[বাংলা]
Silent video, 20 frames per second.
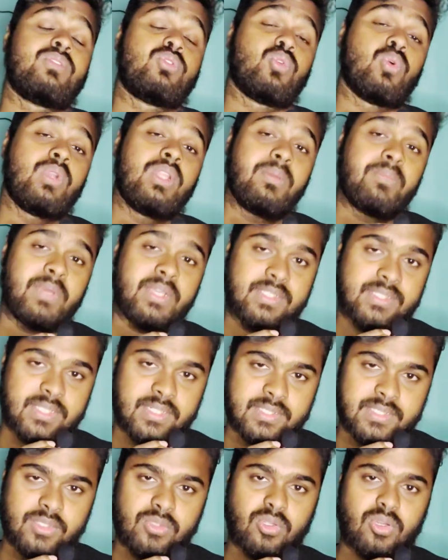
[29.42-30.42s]
সোনি
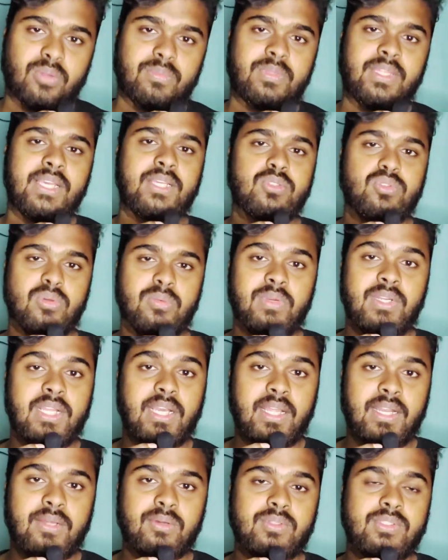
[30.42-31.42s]
পিকচার্সের তরফ থেকে এই
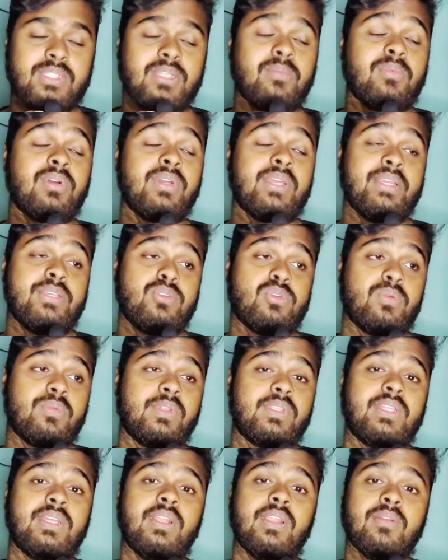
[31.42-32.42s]
ছবিটা আনা হচ্ছে এবং এই
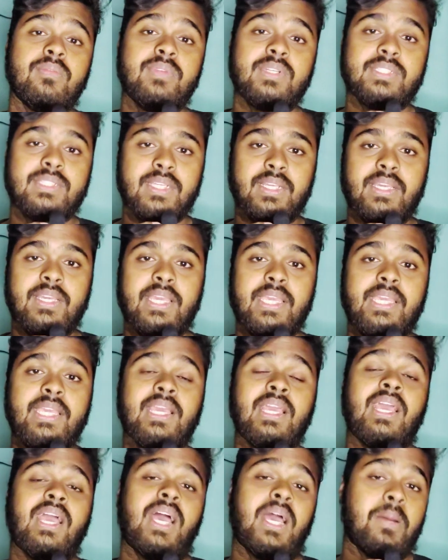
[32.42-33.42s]
ছবিতে রণবীর সিংকেই
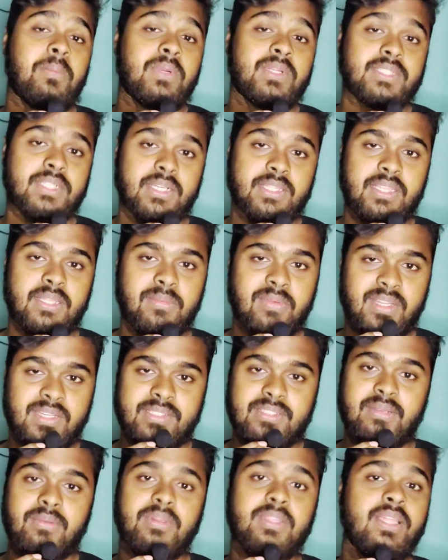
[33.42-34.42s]
আমরা শক্তিমান
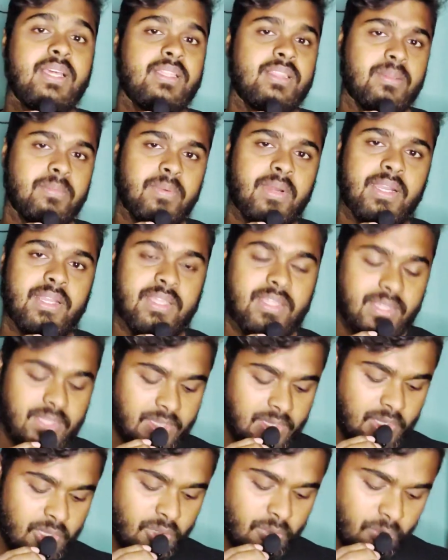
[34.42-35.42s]
হিসাবে দেখতে পারি
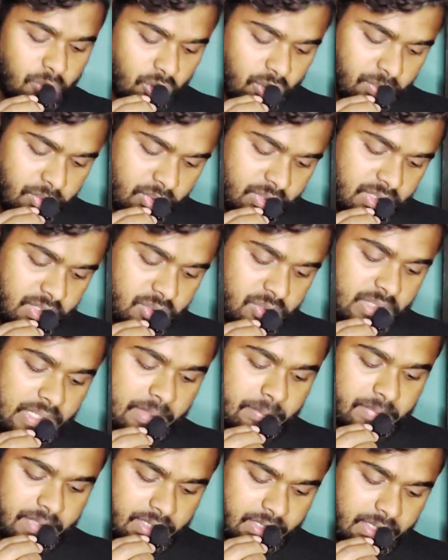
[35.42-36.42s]
পরবর্তী যদি
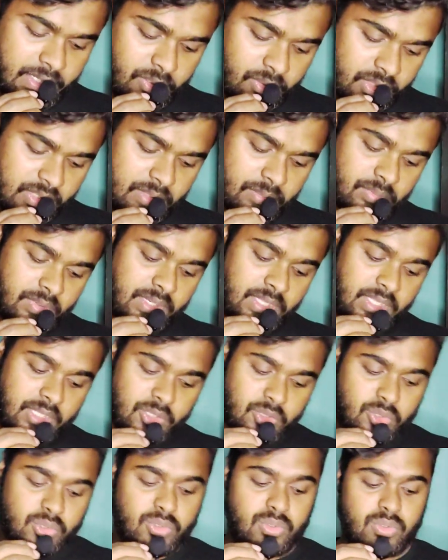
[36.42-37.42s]
আপডেট নিয়ে কথা বলি
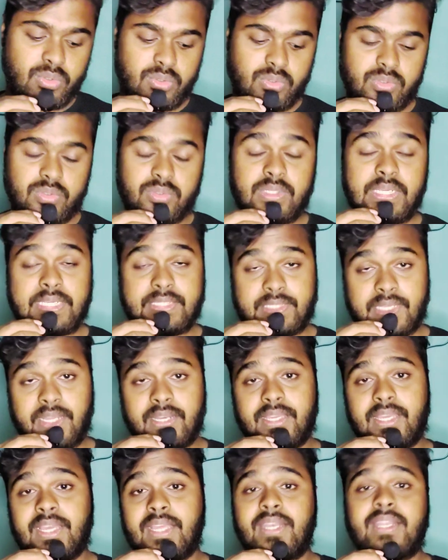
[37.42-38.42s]
তো
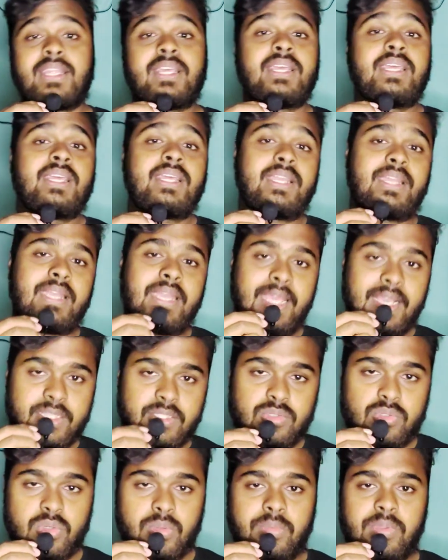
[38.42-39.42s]
এসআরকের
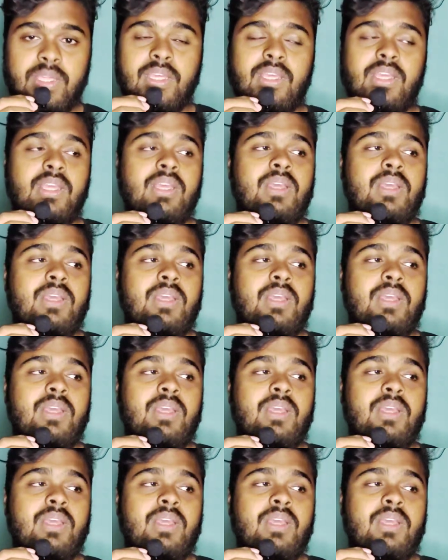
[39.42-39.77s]
নেক্সট ছবি